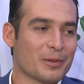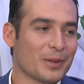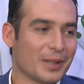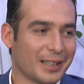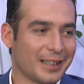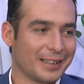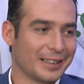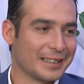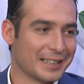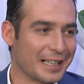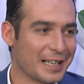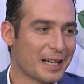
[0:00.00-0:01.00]
uno a,
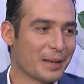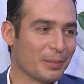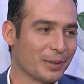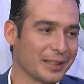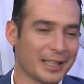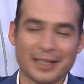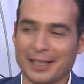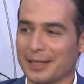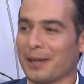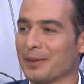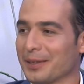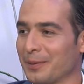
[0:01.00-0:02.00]
salir a reportear, ya
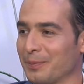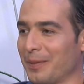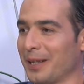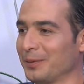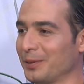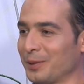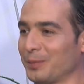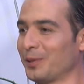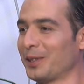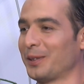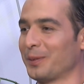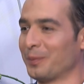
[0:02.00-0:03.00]
sabes, va uno
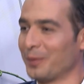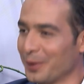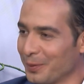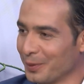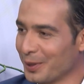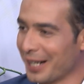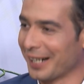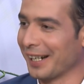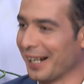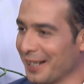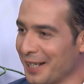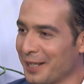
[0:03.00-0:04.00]
muy, muy, muy
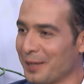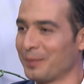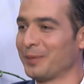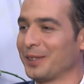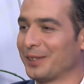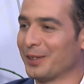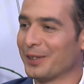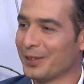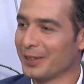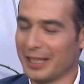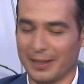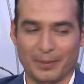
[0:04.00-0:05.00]
arregladito, muy
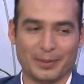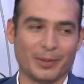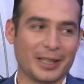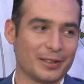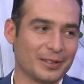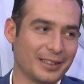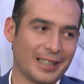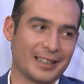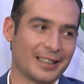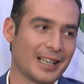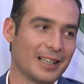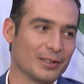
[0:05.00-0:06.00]
todo. Y pues bueno,
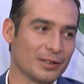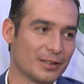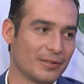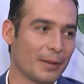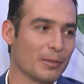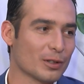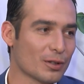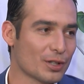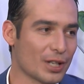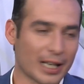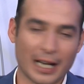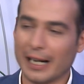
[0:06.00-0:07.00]
entre los famosos
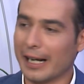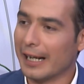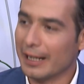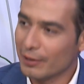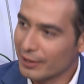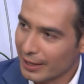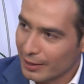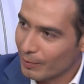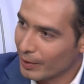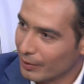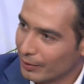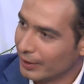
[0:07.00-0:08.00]
chacaleos, que es
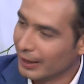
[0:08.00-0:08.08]
cuando